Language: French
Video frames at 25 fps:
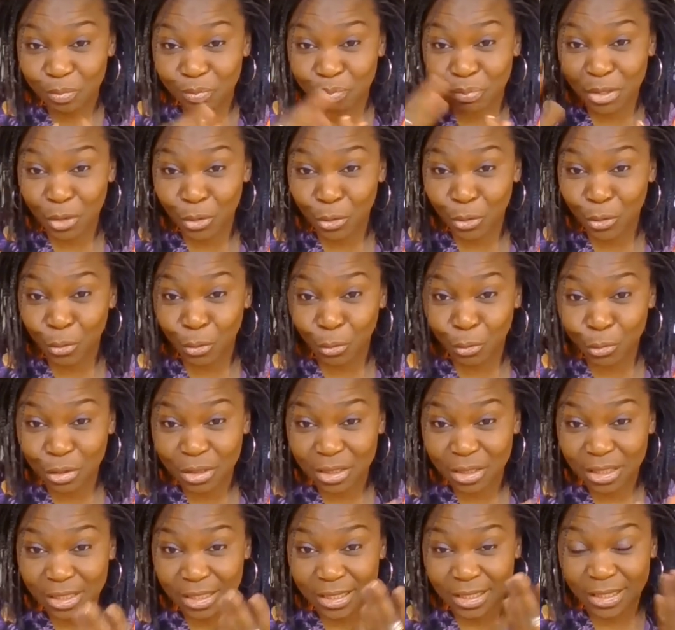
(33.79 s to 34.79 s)
pilule rouge
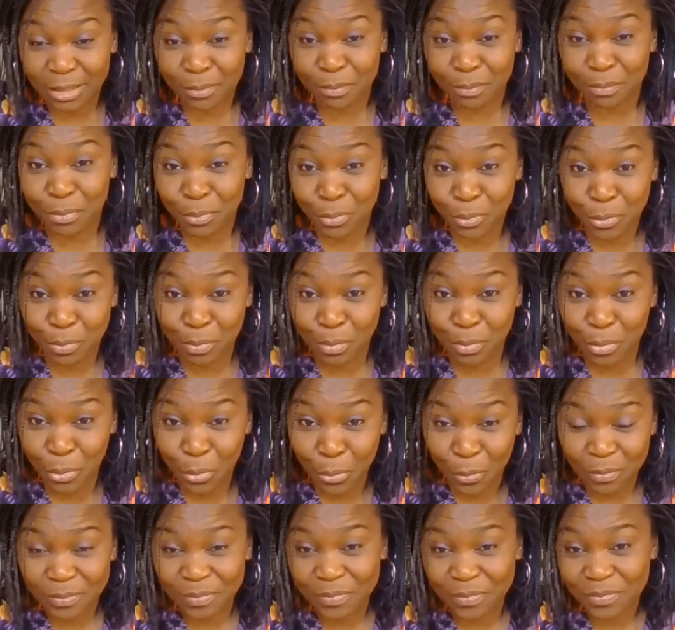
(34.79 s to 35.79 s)
et pilule
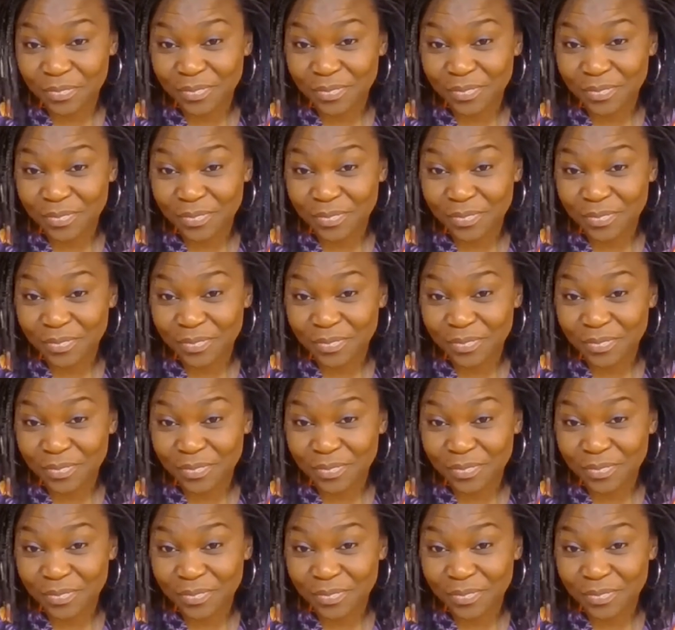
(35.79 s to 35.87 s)
bleue.